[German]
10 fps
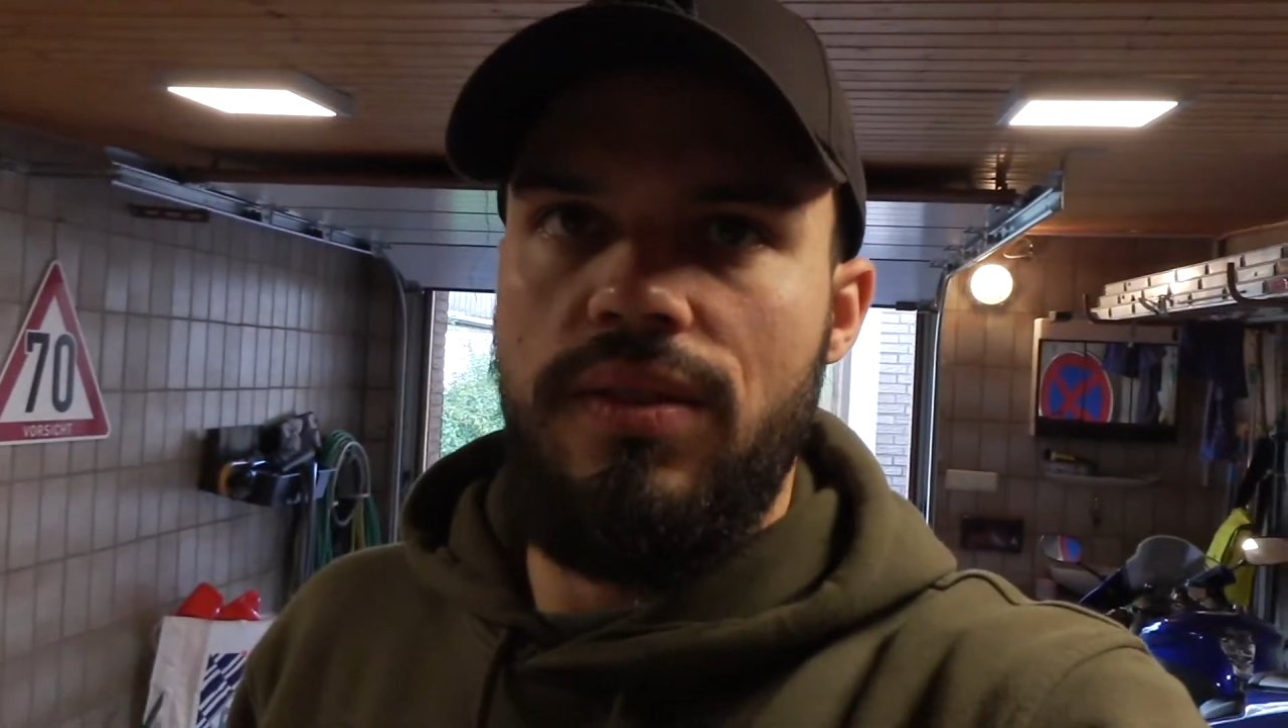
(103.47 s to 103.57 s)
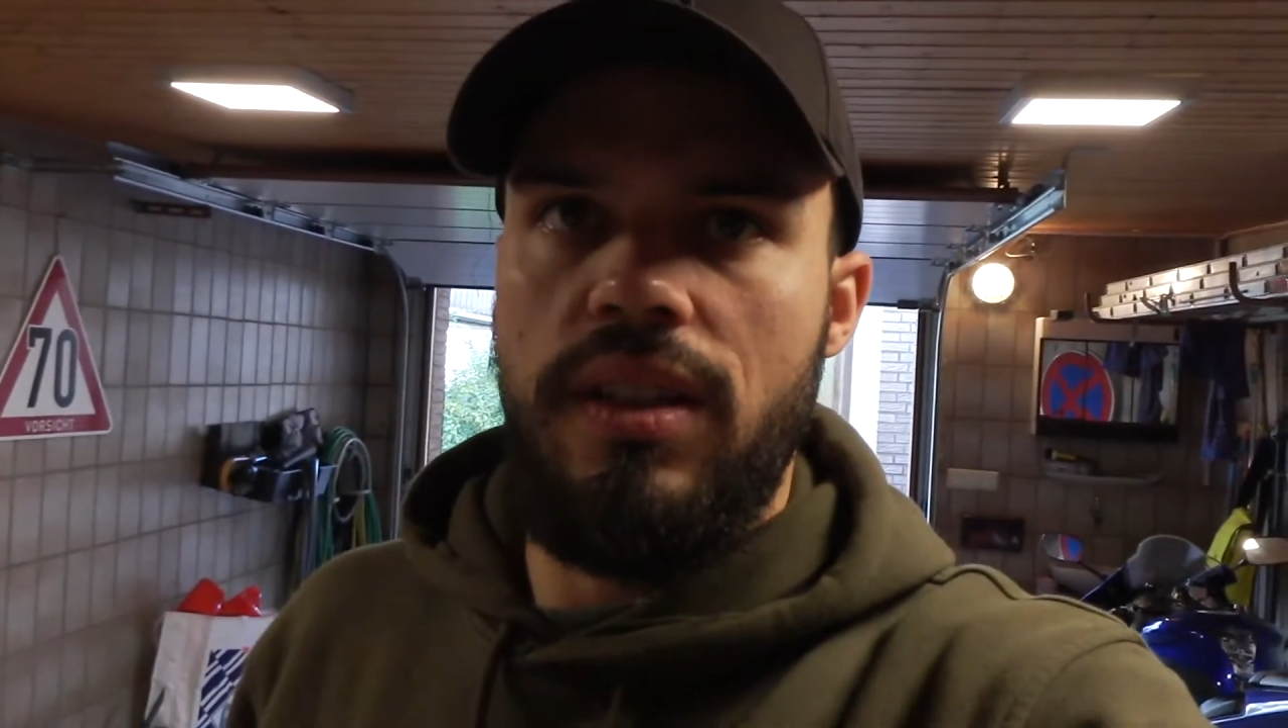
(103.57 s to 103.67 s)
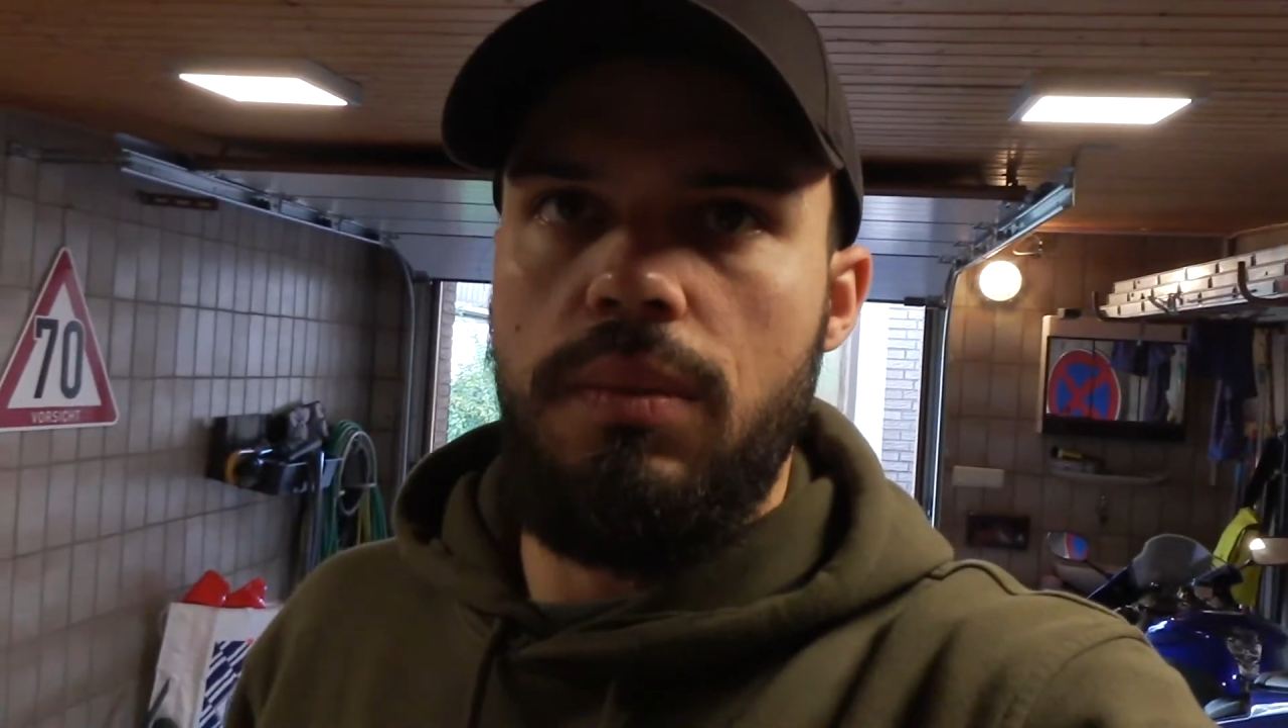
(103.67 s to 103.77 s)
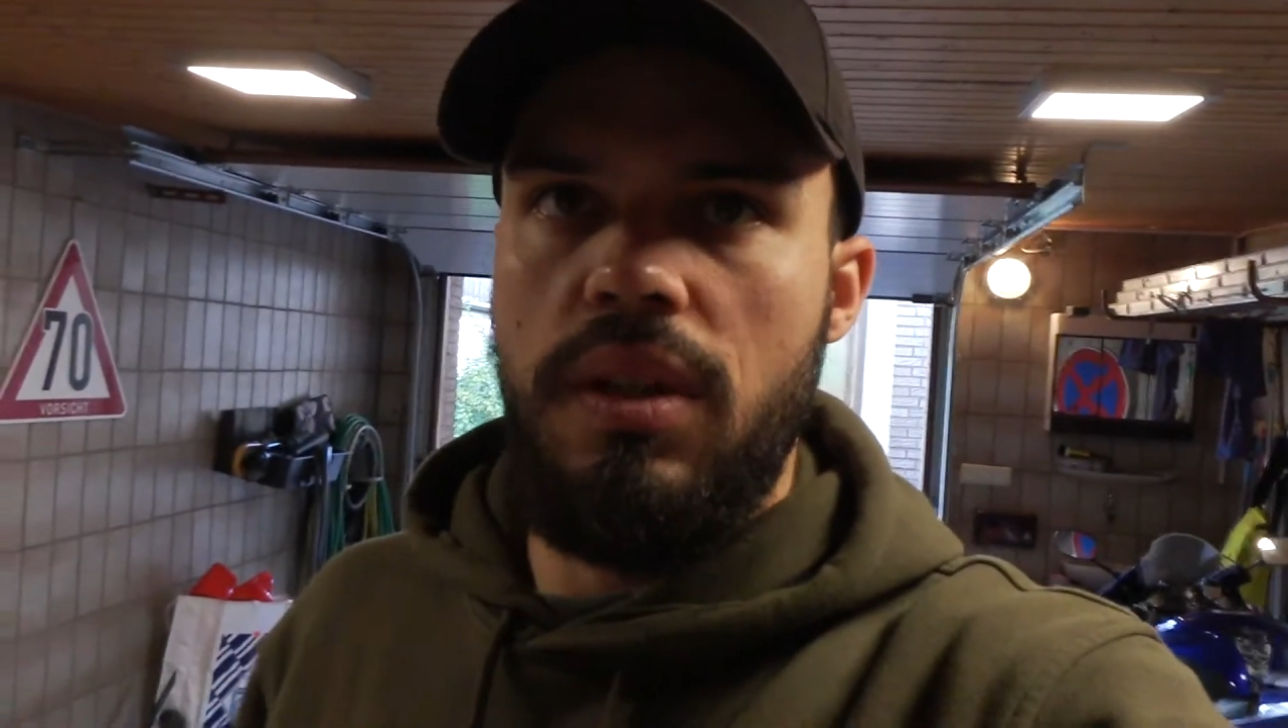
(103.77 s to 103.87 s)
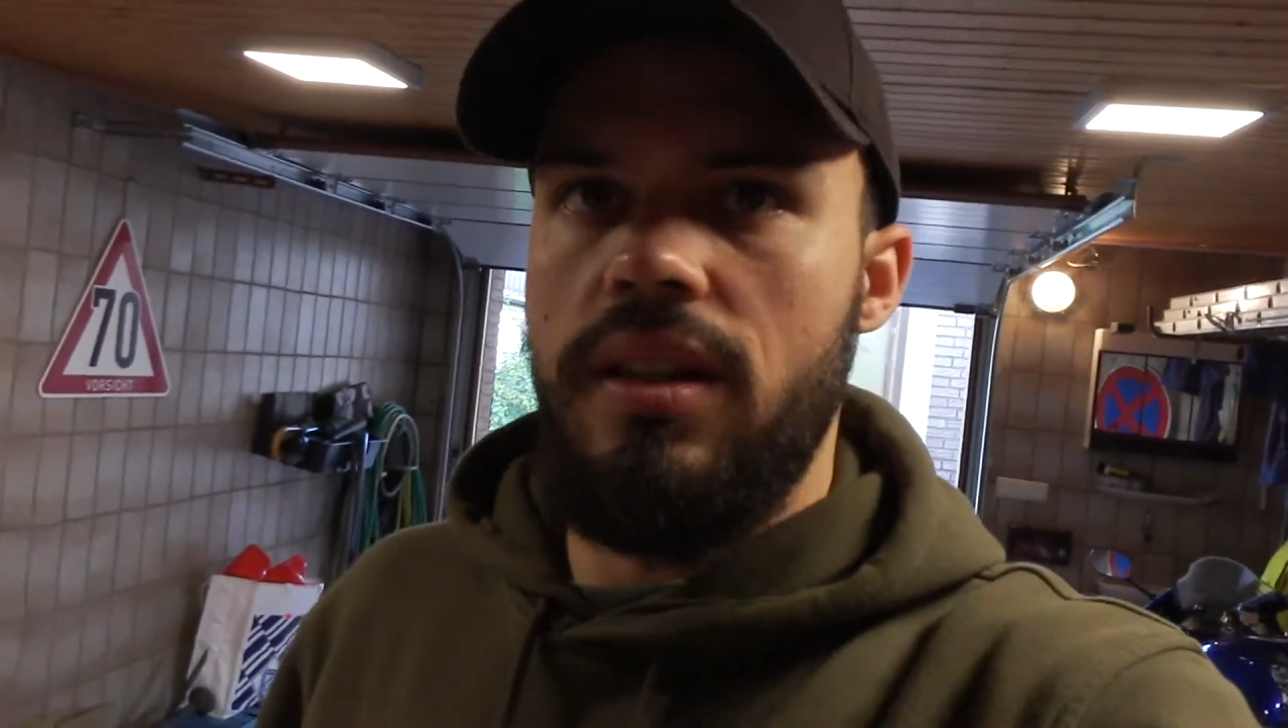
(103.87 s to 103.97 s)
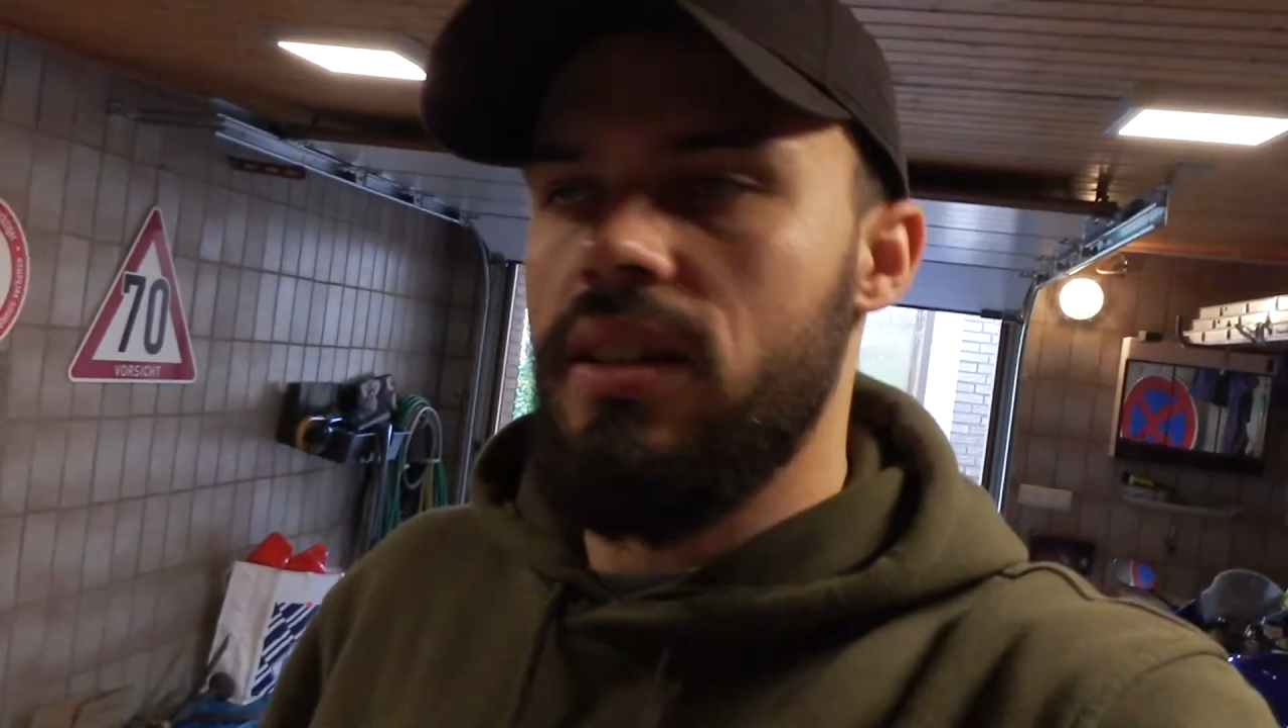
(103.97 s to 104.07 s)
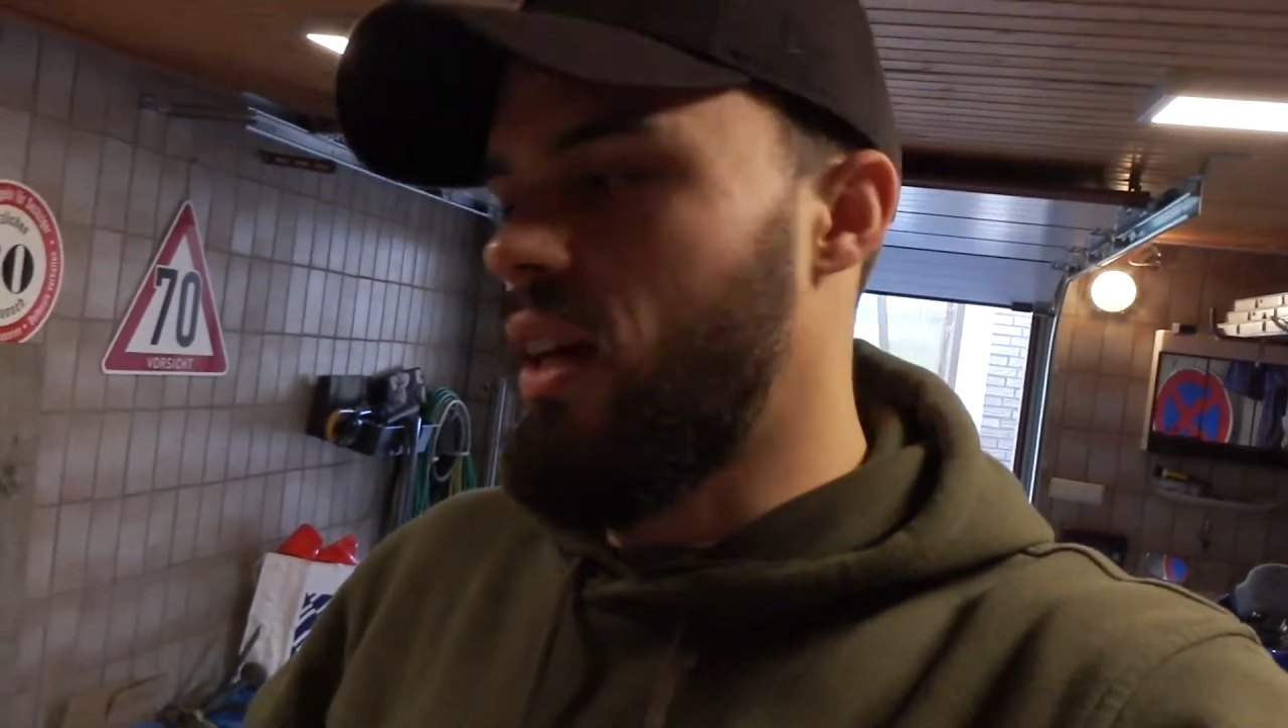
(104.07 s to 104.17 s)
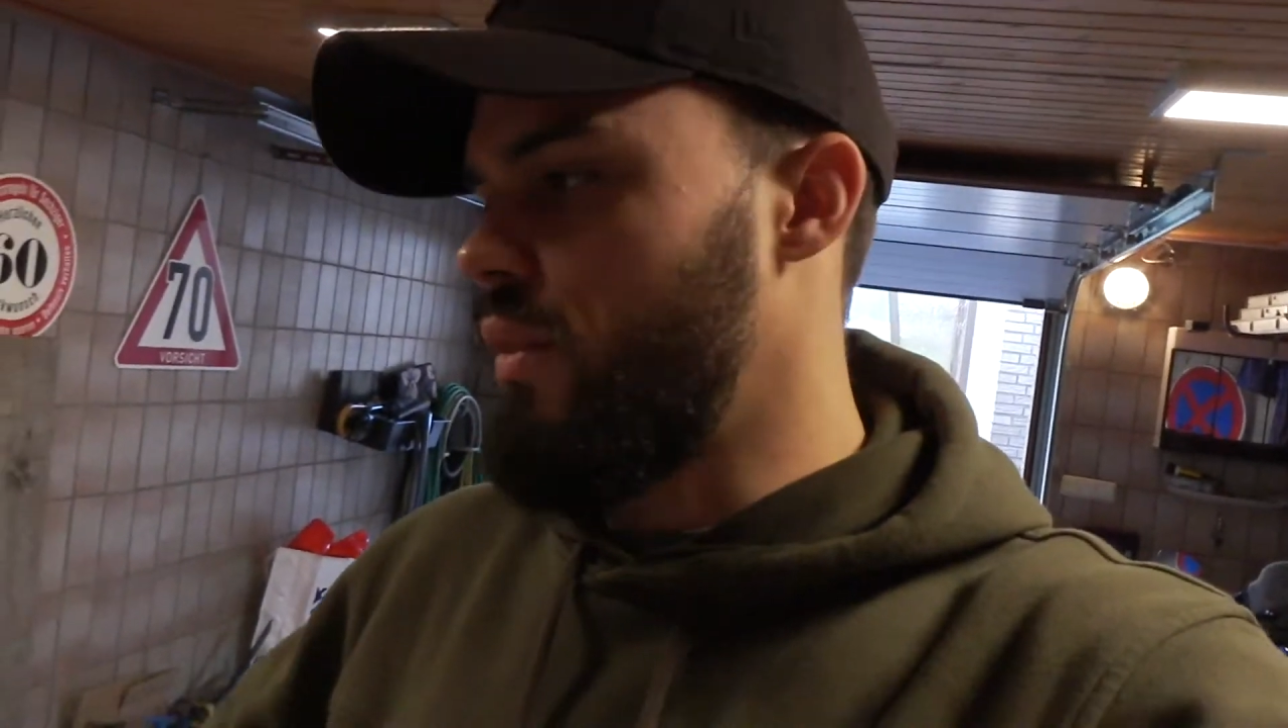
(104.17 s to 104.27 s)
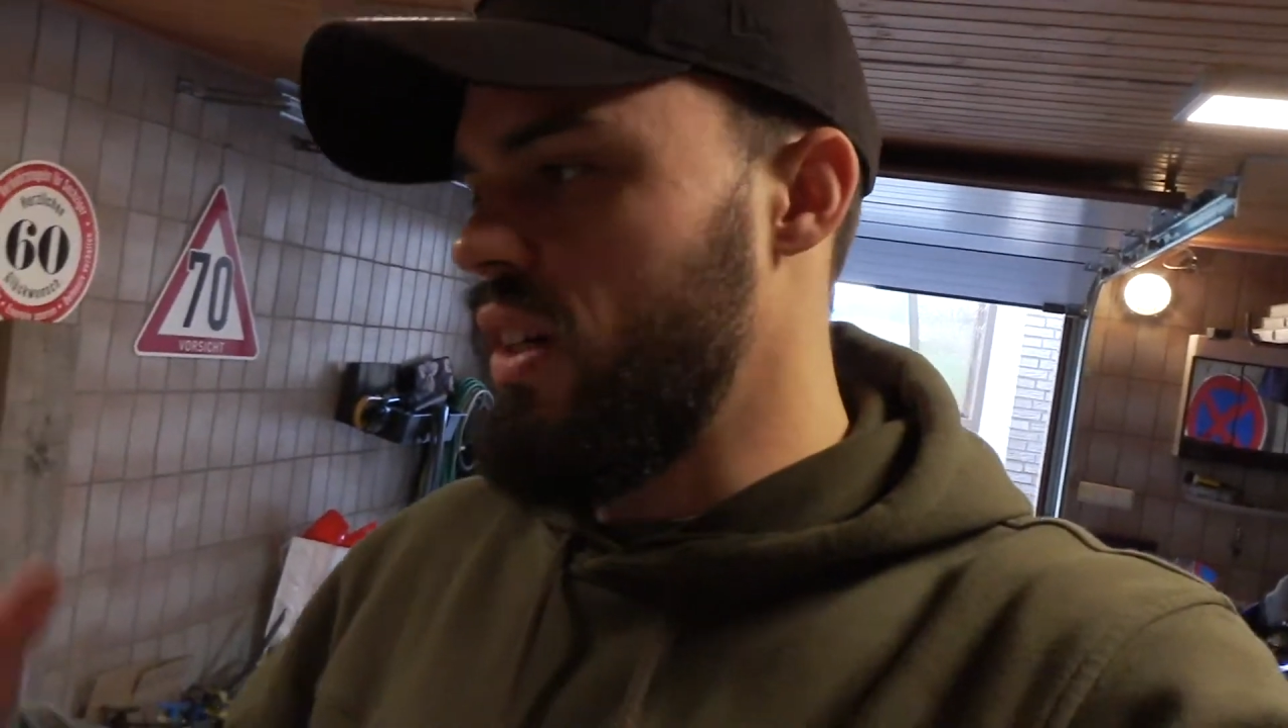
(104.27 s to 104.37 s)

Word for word: Die werden nämlich gleich direkt